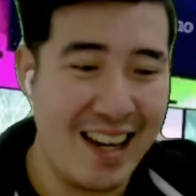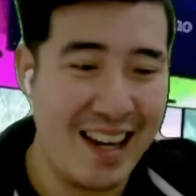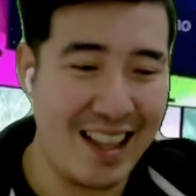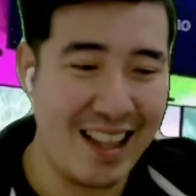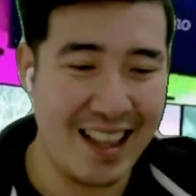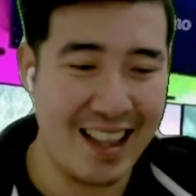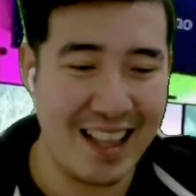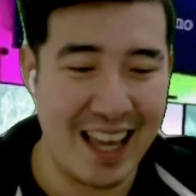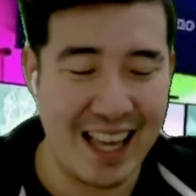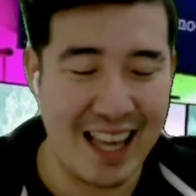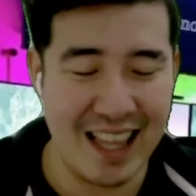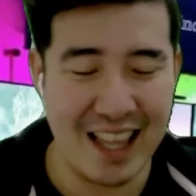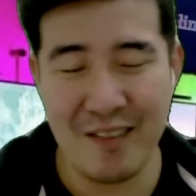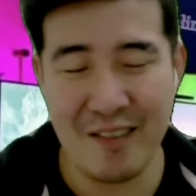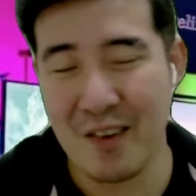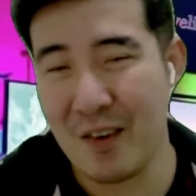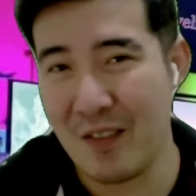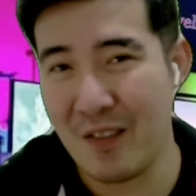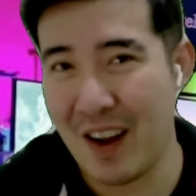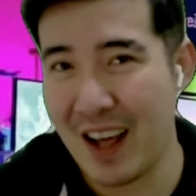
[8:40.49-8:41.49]
This is KJ
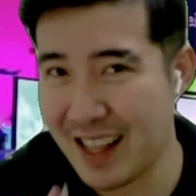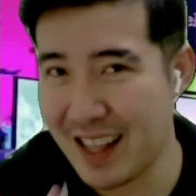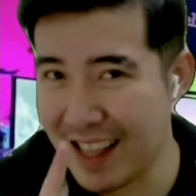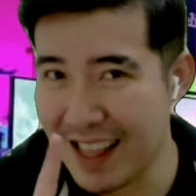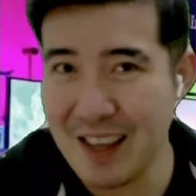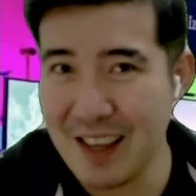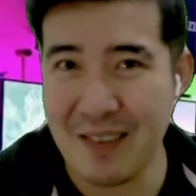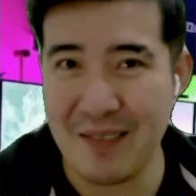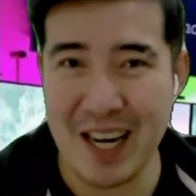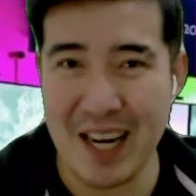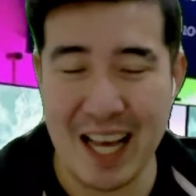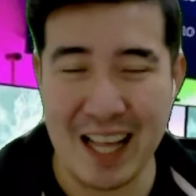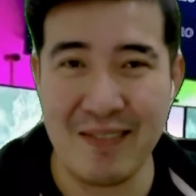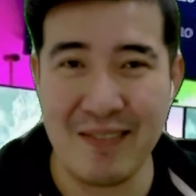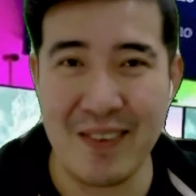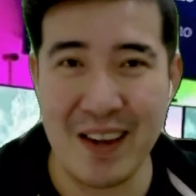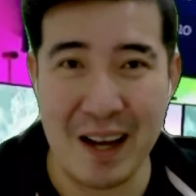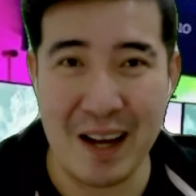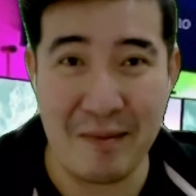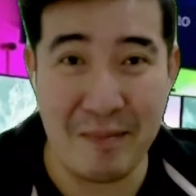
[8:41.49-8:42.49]
Monovlog. See you
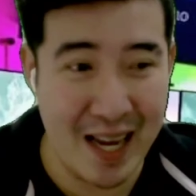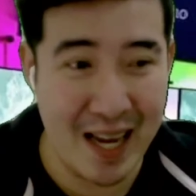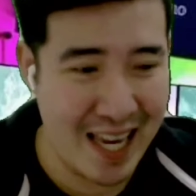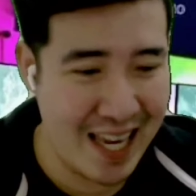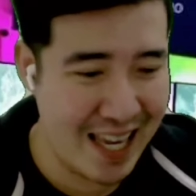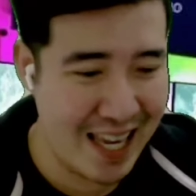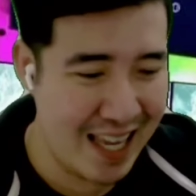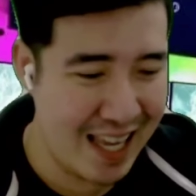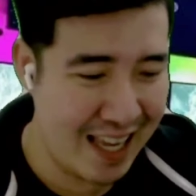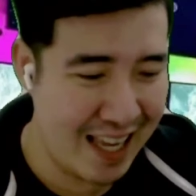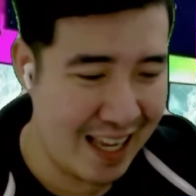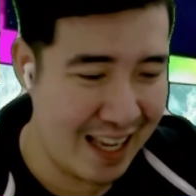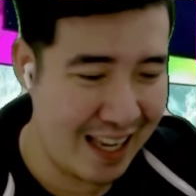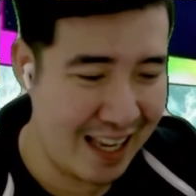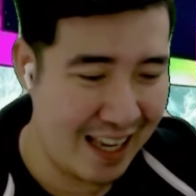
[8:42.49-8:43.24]
next vlog. Bye!